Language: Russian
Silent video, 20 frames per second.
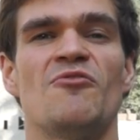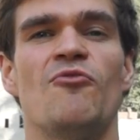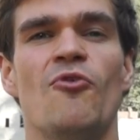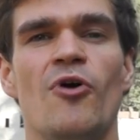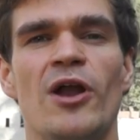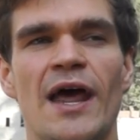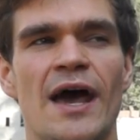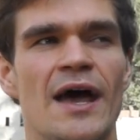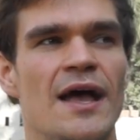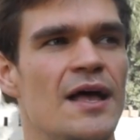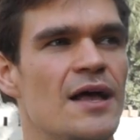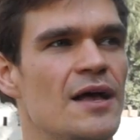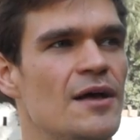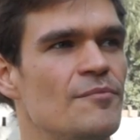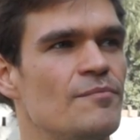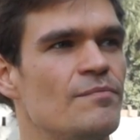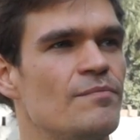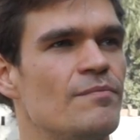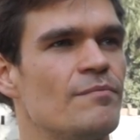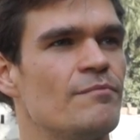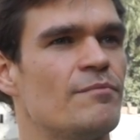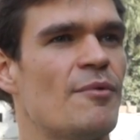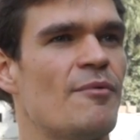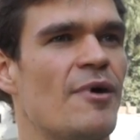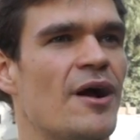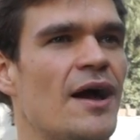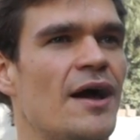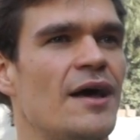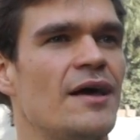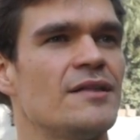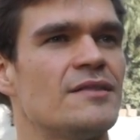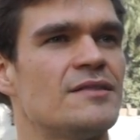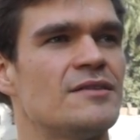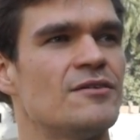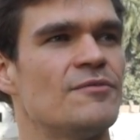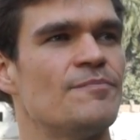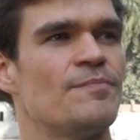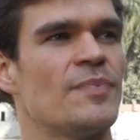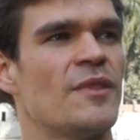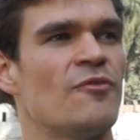воля помогает,
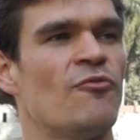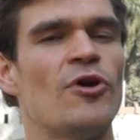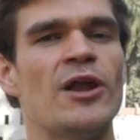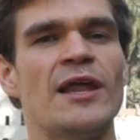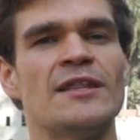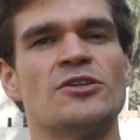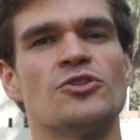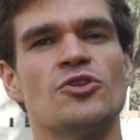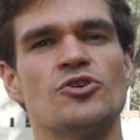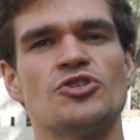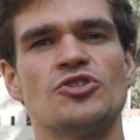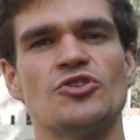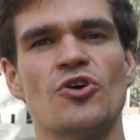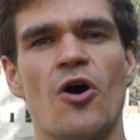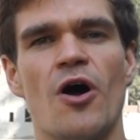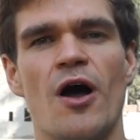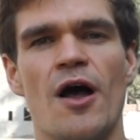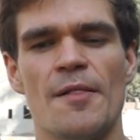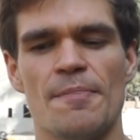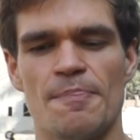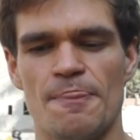воля – это то, что